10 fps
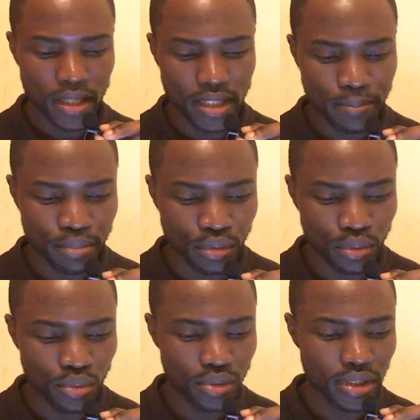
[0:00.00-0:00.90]
Et pour
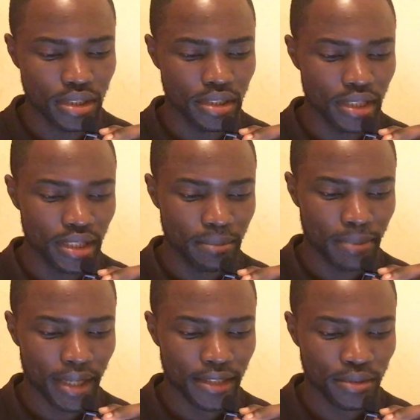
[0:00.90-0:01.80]
tout ce qui est,
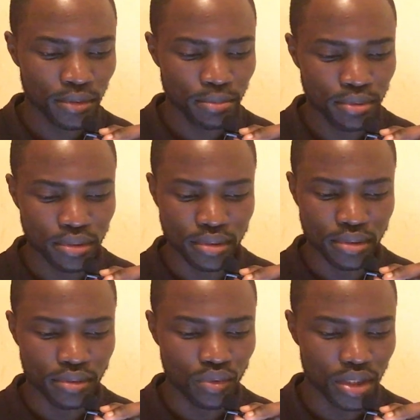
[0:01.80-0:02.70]
par exemple,
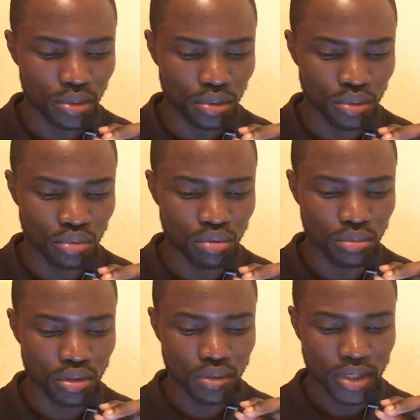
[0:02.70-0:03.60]
euh, voilà donc
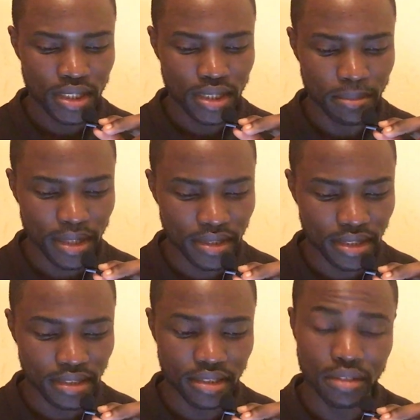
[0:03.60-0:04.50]
documents, ah bah,
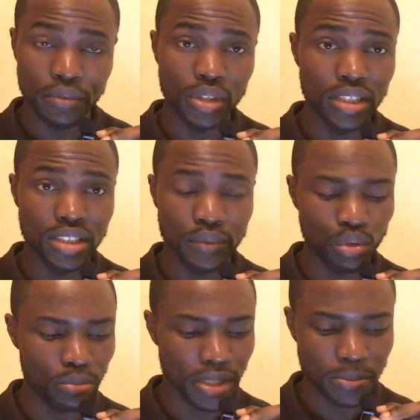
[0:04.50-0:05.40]
sachez qu'il faudra déjà
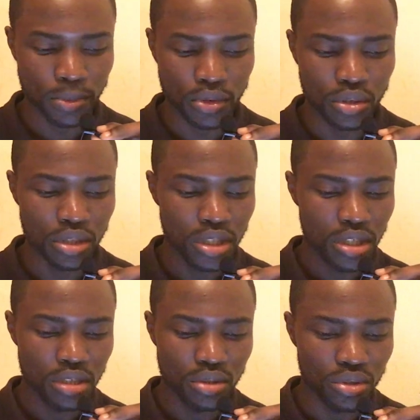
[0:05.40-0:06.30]
votre passeport,
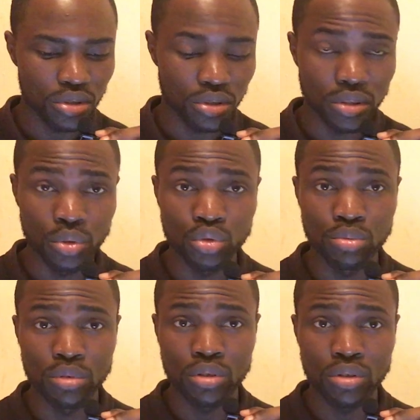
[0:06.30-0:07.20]
euh, les
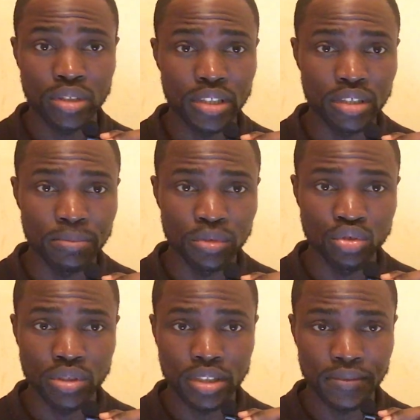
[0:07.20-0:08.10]
documents qui
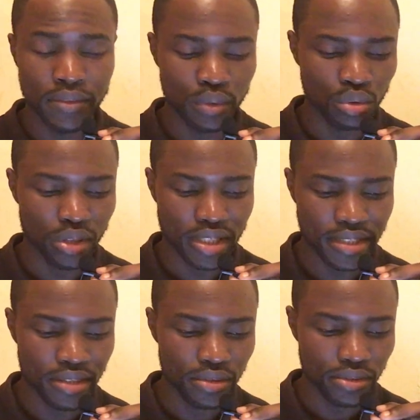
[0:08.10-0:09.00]
justifient votre
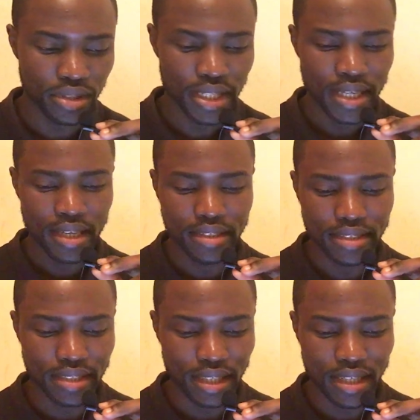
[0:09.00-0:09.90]
résidence,
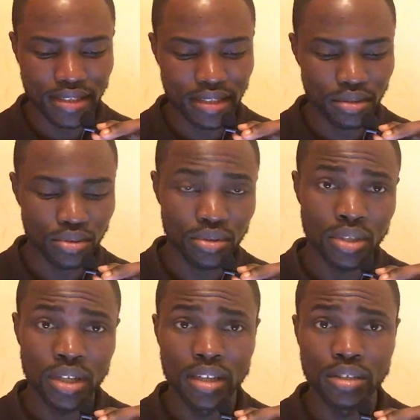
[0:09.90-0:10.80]
etc. Ce sont
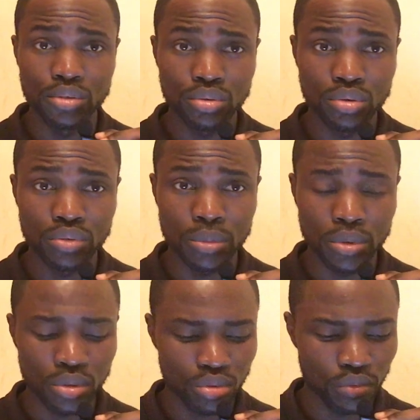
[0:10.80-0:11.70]
les choses
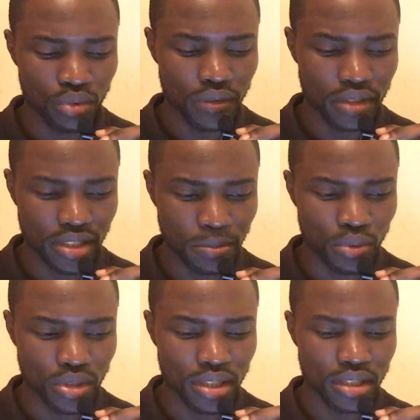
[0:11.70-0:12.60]
vraiment dont vous devez
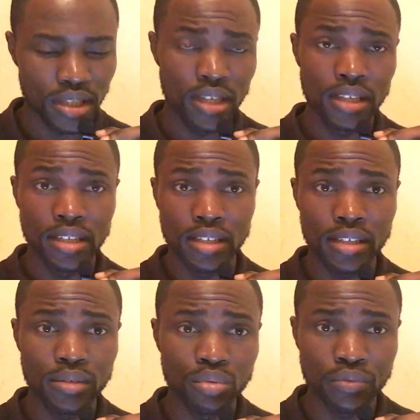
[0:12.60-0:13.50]
disposer
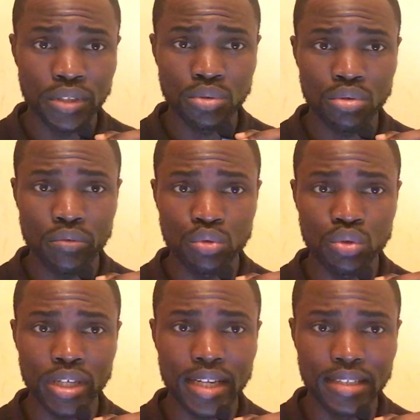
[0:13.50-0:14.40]
et de toute façon vous
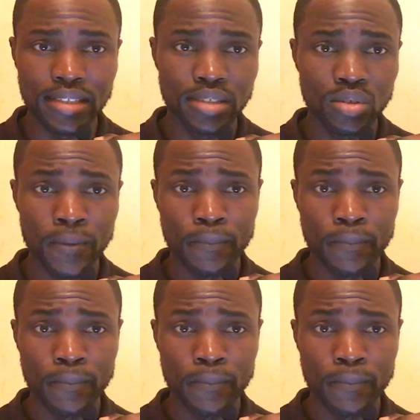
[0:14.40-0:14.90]
aurez la liste